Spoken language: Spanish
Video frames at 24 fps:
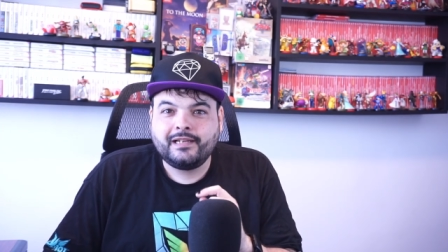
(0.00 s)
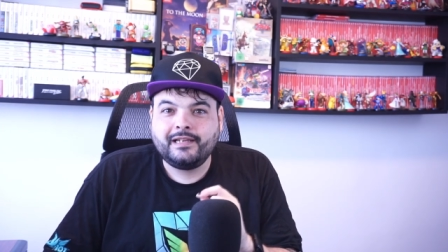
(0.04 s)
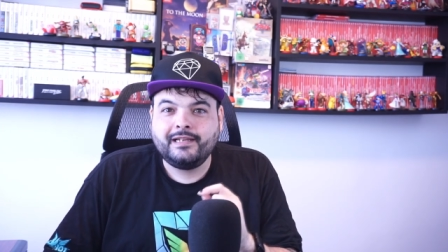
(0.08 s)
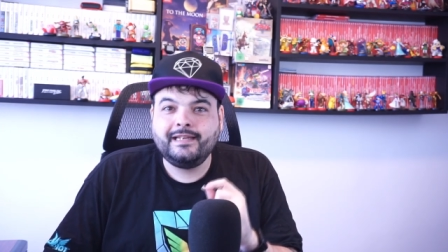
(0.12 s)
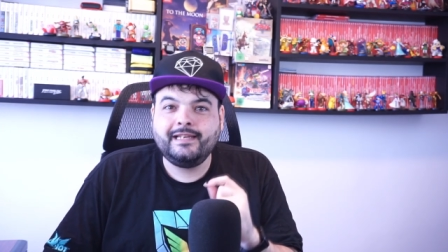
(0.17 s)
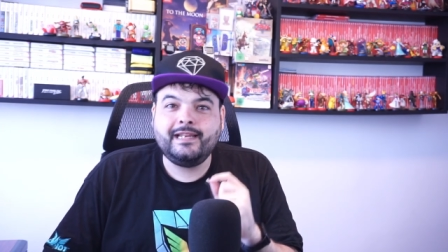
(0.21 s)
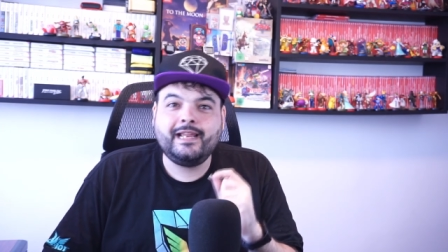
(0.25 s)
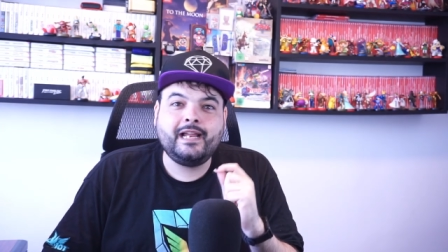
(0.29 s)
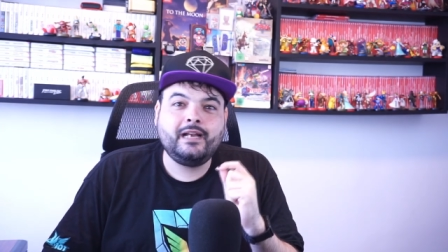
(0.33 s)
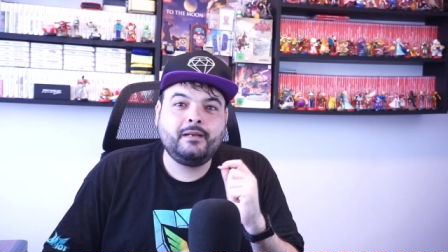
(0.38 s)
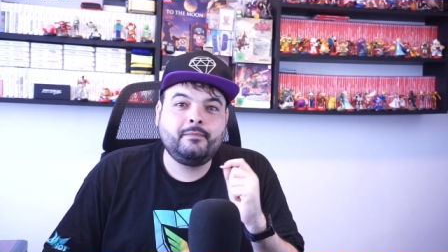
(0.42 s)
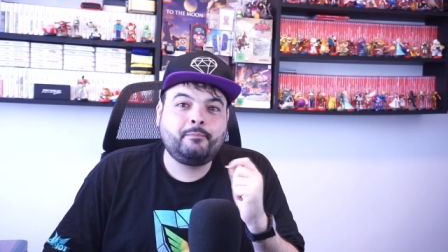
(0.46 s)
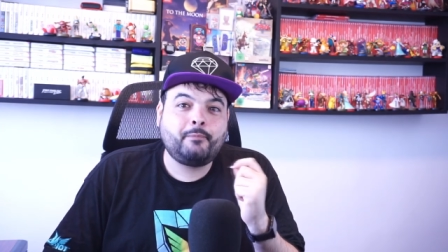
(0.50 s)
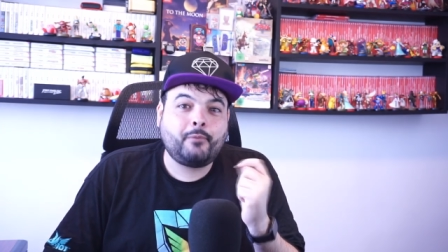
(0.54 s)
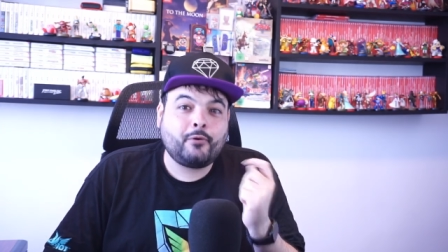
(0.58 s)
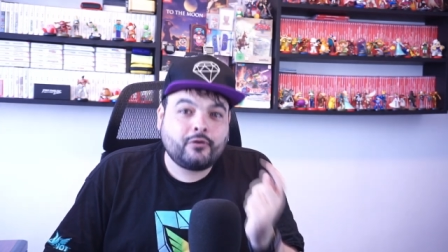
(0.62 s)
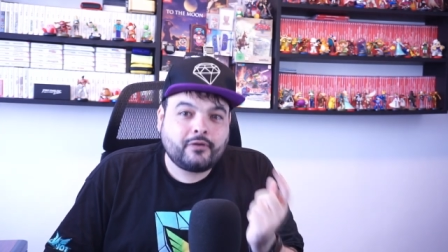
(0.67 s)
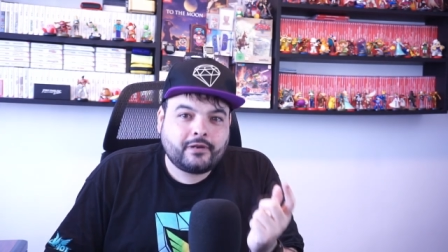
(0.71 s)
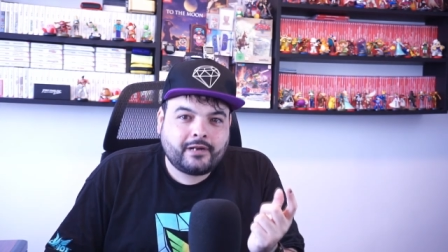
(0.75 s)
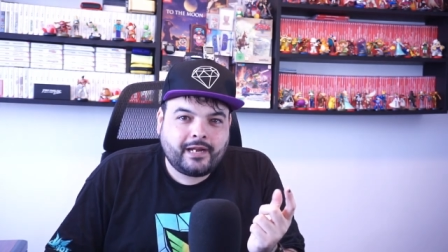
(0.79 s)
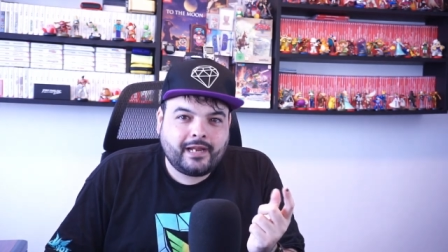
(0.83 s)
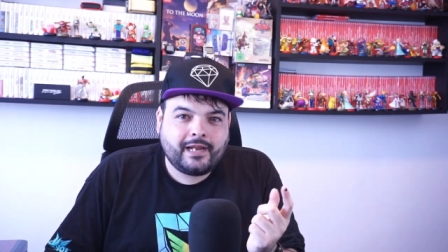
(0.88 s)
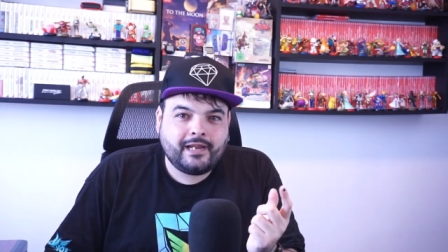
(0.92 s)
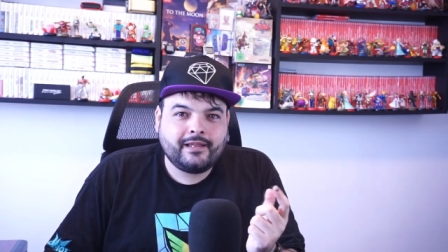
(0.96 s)
y el
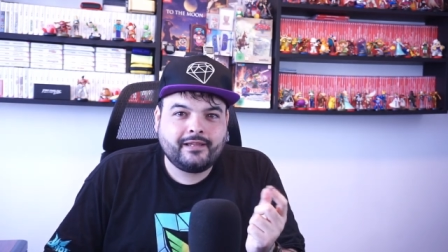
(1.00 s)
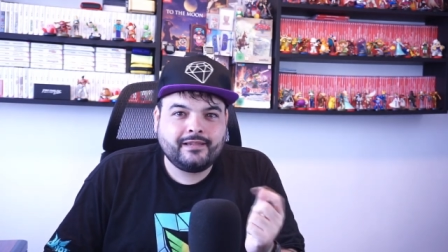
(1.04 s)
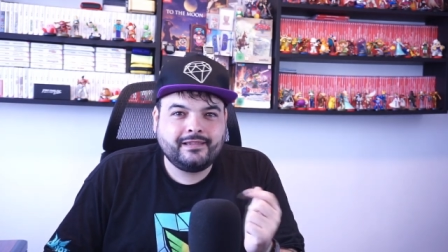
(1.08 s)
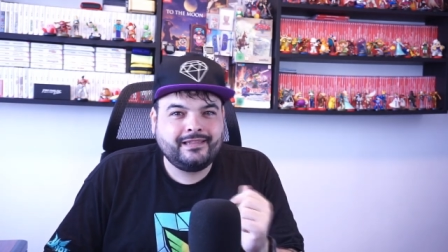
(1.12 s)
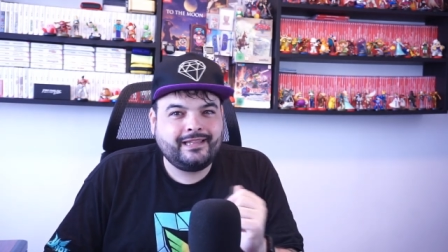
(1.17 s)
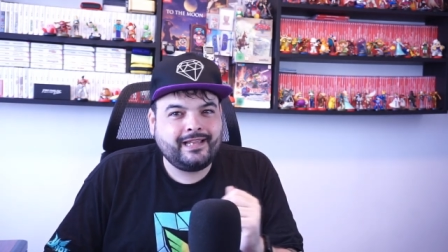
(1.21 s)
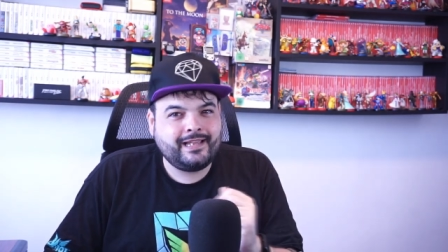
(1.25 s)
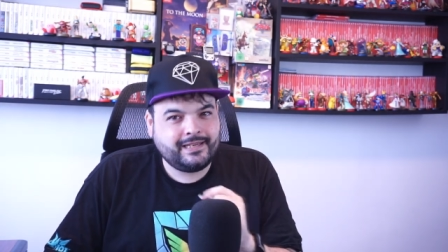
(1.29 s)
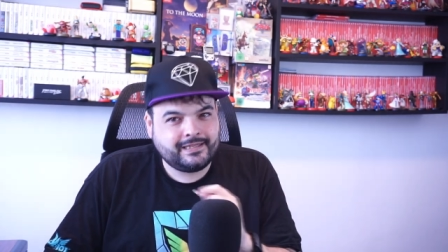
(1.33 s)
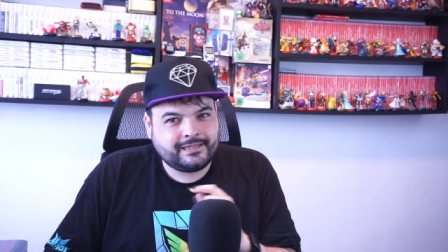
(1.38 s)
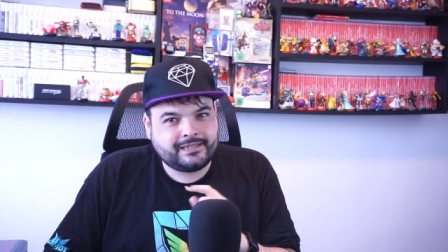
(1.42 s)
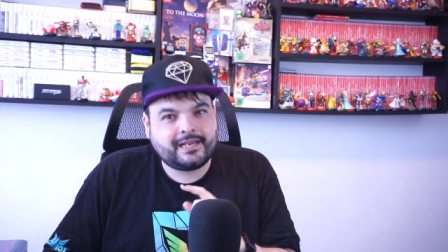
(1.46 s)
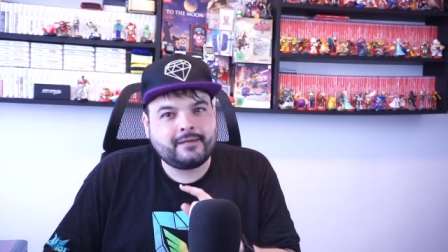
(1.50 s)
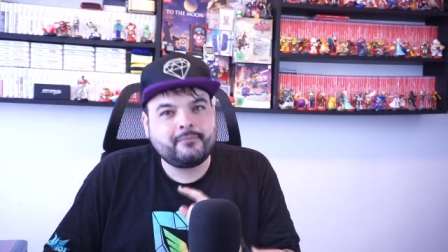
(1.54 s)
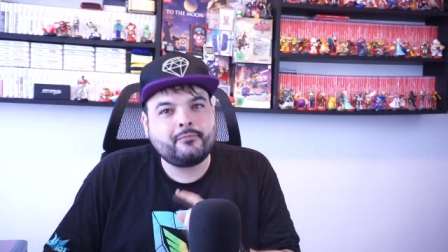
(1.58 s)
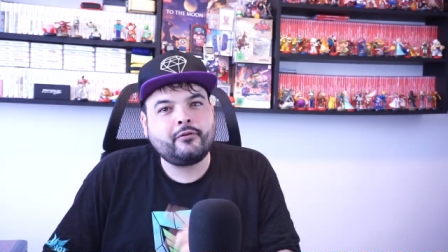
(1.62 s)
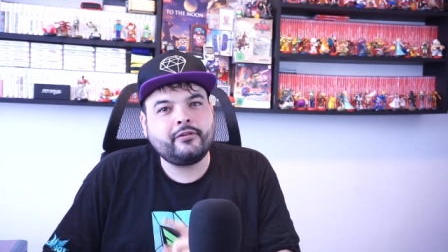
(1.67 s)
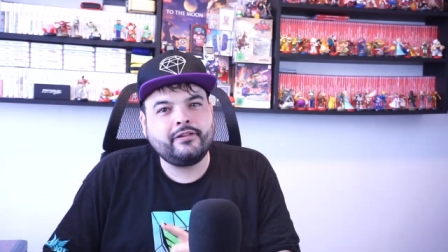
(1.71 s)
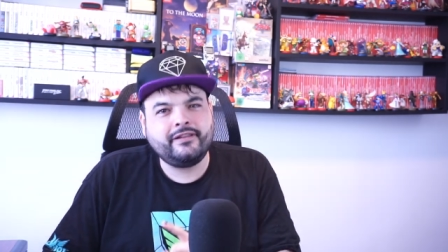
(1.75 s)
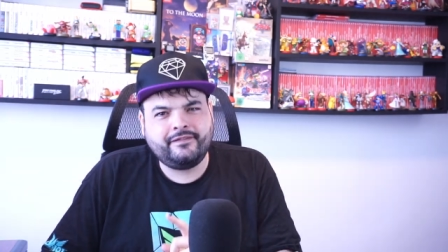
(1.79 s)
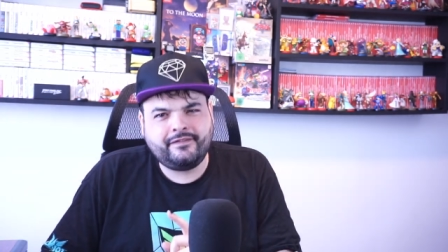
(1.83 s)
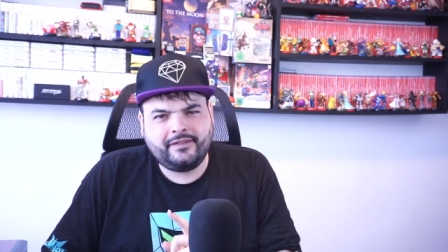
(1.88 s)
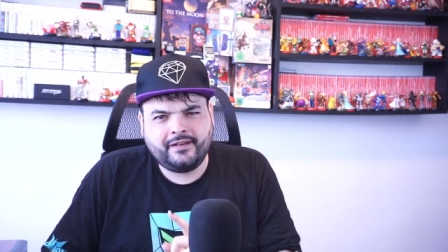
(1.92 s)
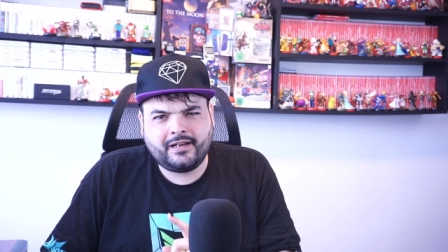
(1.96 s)
porqué de esa
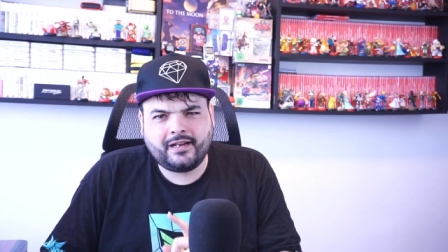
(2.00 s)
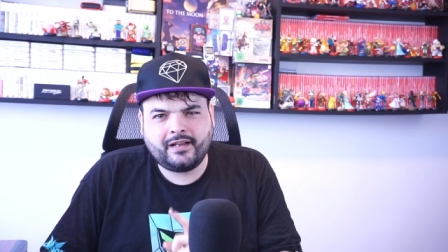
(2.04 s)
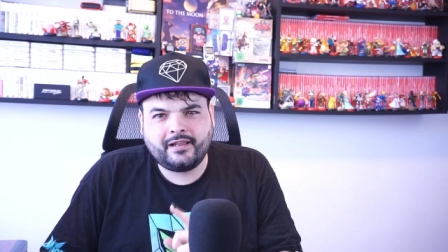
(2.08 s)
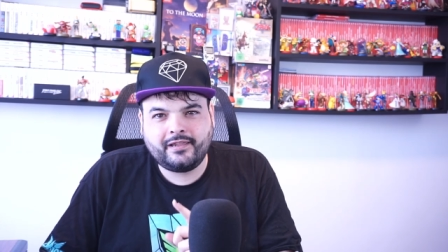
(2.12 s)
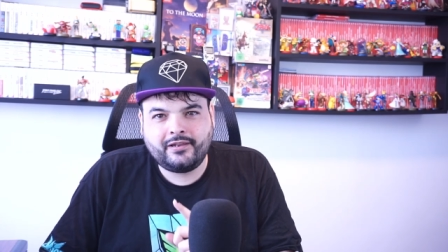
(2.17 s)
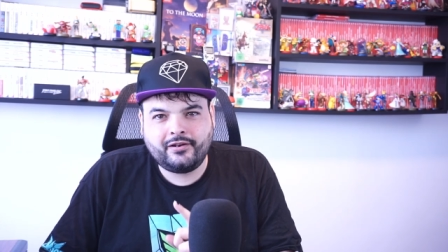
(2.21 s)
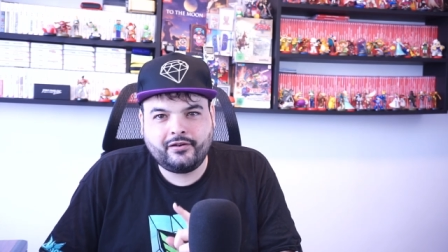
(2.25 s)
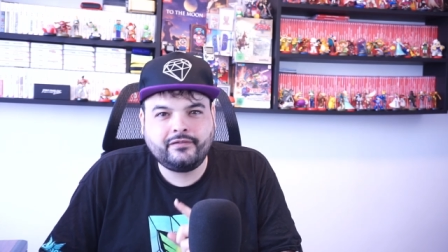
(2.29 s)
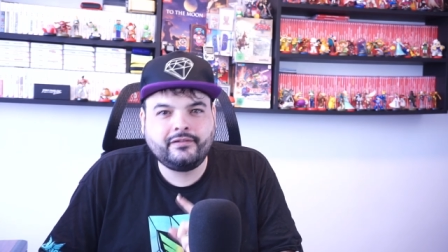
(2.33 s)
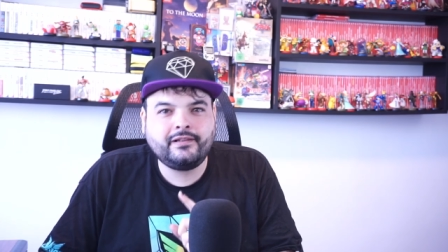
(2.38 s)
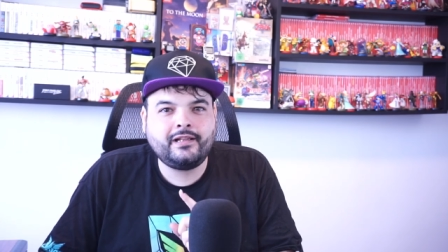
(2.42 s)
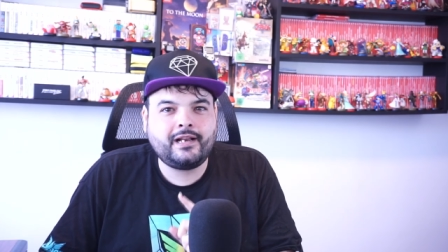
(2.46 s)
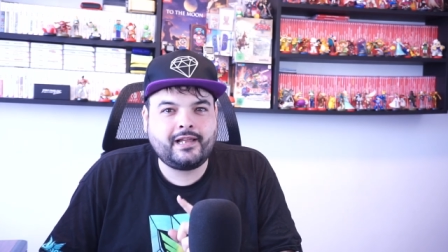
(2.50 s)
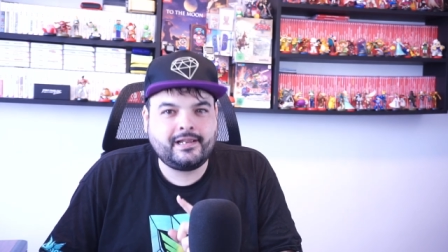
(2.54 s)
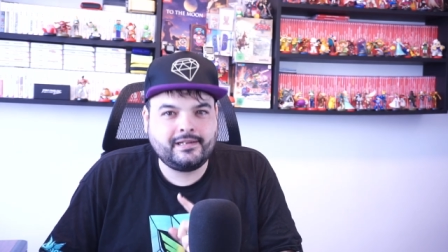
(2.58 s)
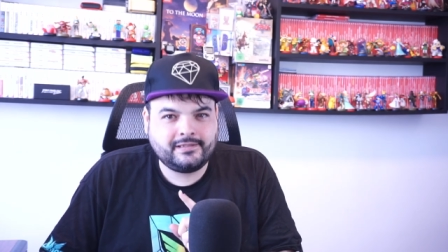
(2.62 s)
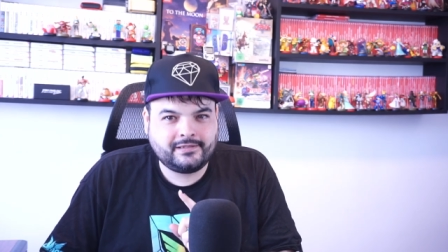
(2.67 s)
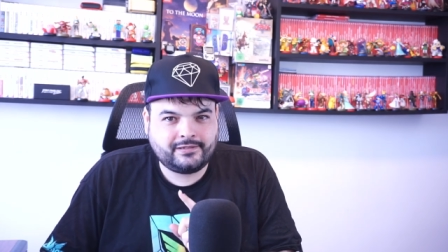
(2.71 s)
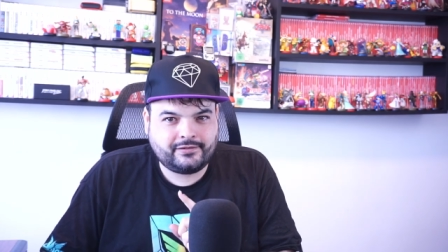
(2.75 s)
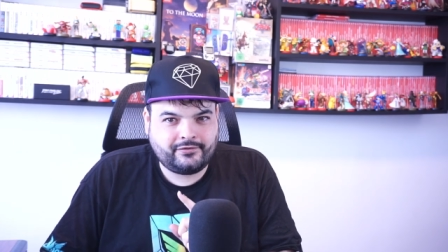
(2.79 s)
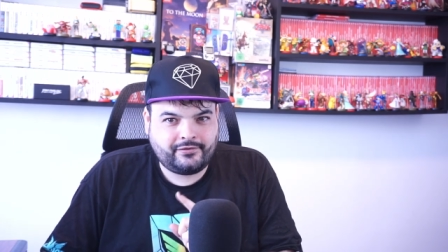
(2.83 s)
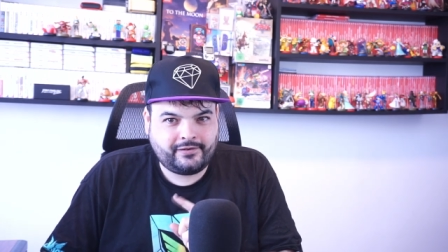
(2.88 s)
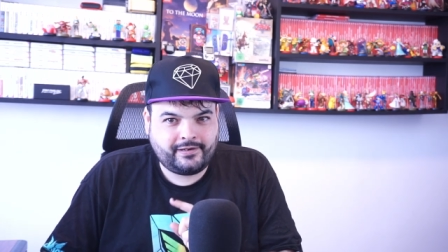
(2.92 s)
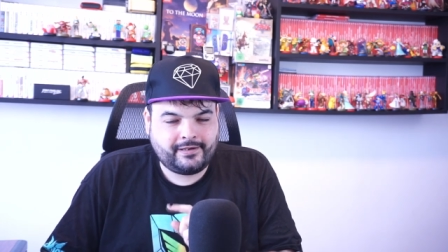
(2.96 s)
modificación de la
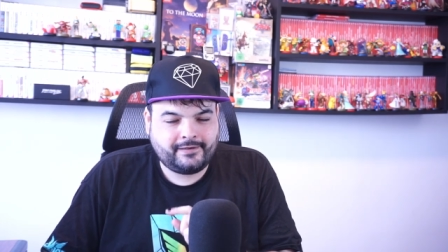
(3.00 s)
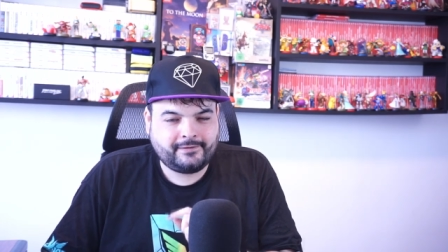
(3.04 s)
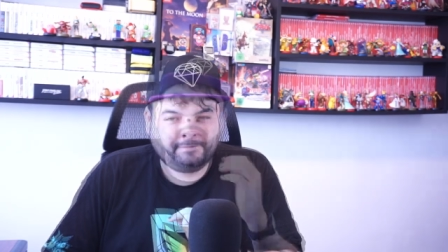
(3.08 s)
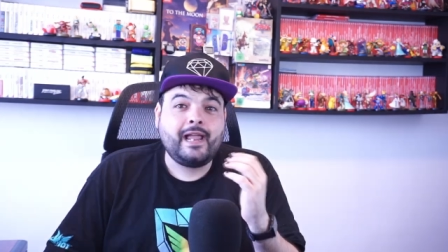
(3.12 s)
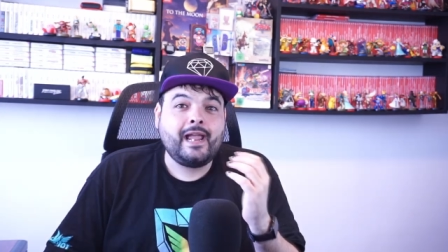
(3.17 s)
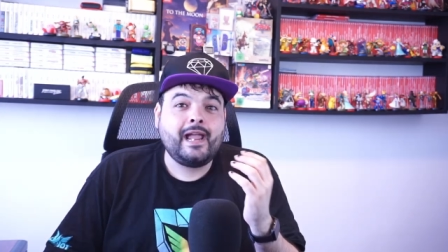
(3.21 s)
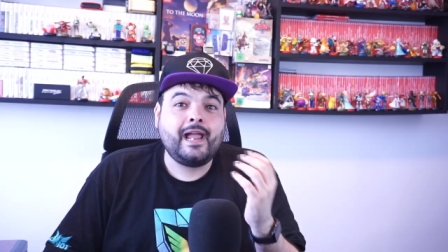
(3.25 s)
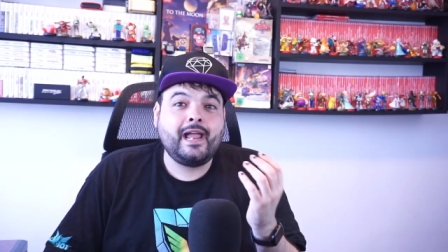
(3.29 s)
historia.